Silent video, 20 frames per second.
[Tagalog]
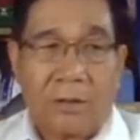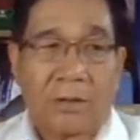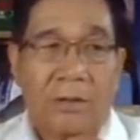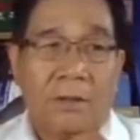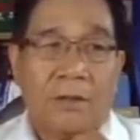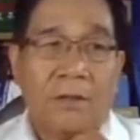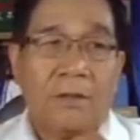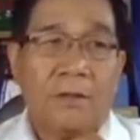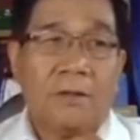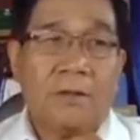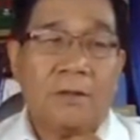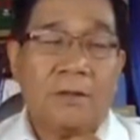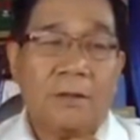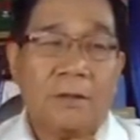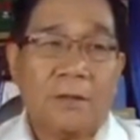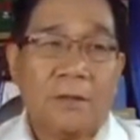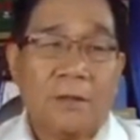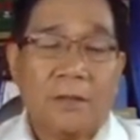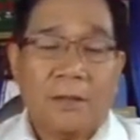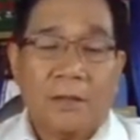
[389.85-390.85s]
Uh, ah,
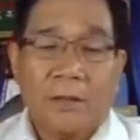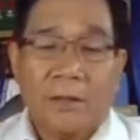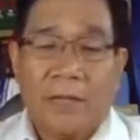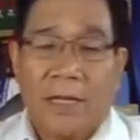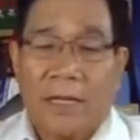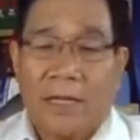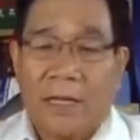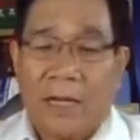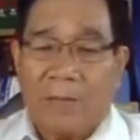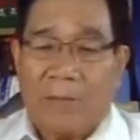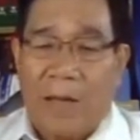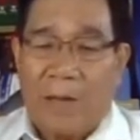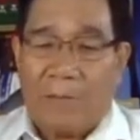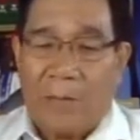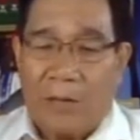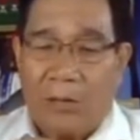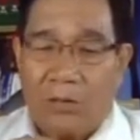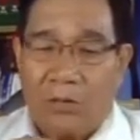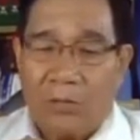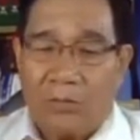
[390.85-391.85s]
na
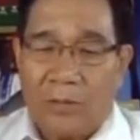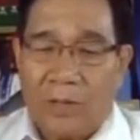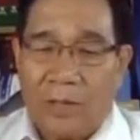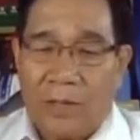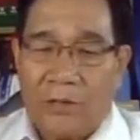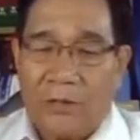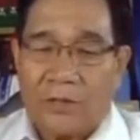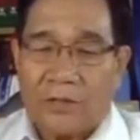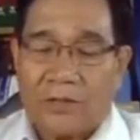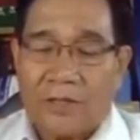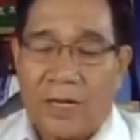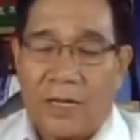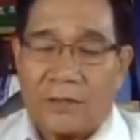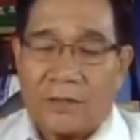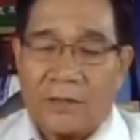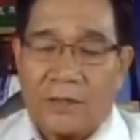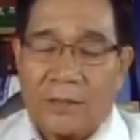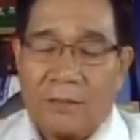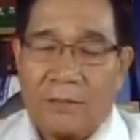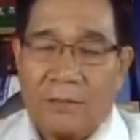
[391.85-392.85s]
napapaloob na ngayon
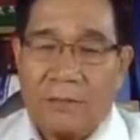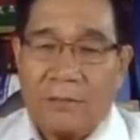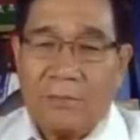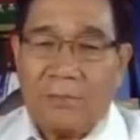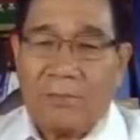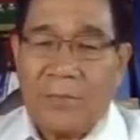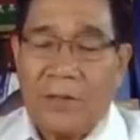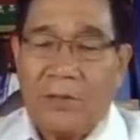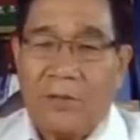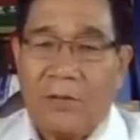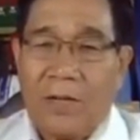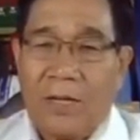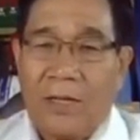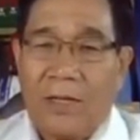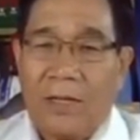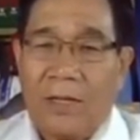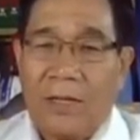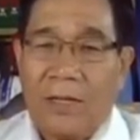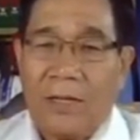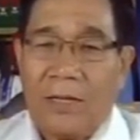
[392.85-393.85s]
sa ating
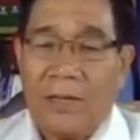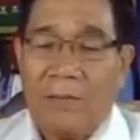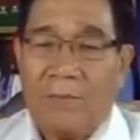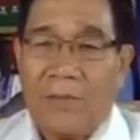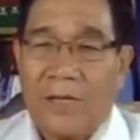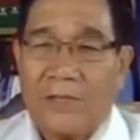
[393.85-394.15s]
panukalang uh,